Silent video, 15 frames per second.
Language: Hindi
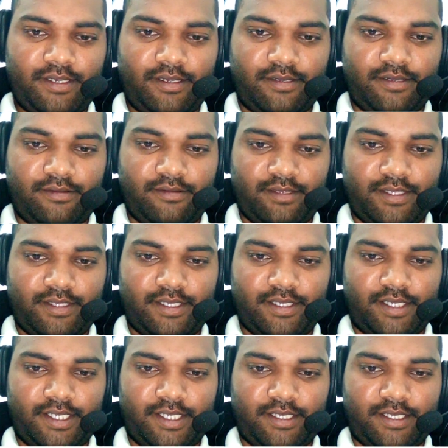और ये
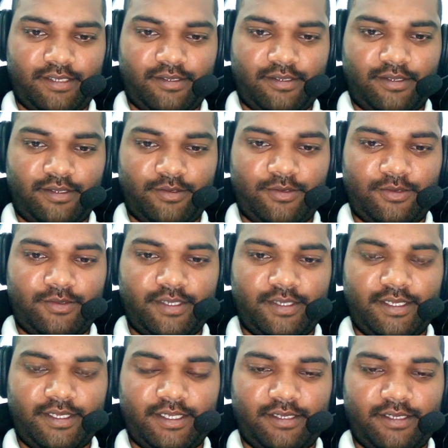देखा आगे एक और
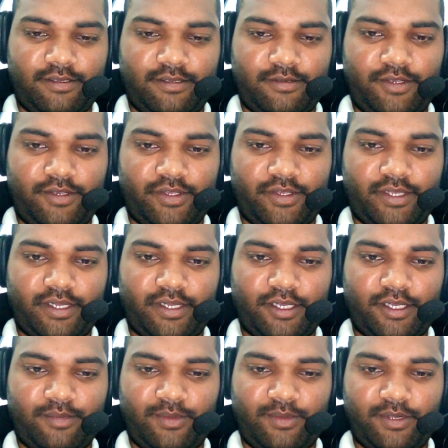कॉइन लेकिन और
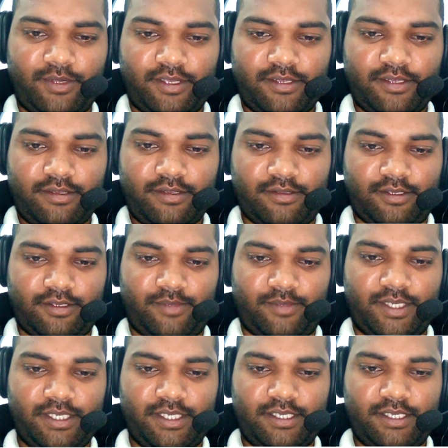खतरनाक मोड़ है
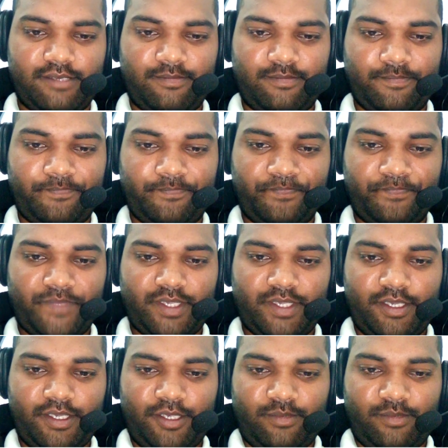संभाल के
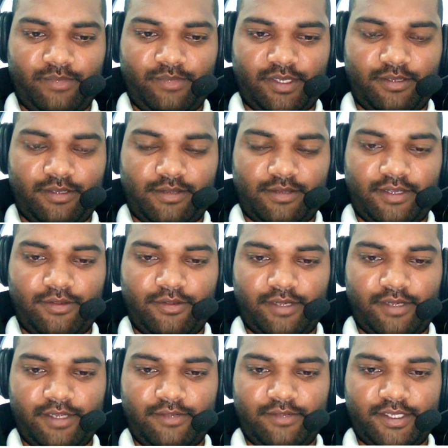डेरे करो
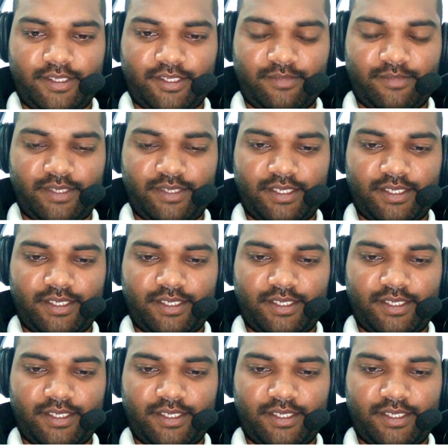खुल्ला उठे समय से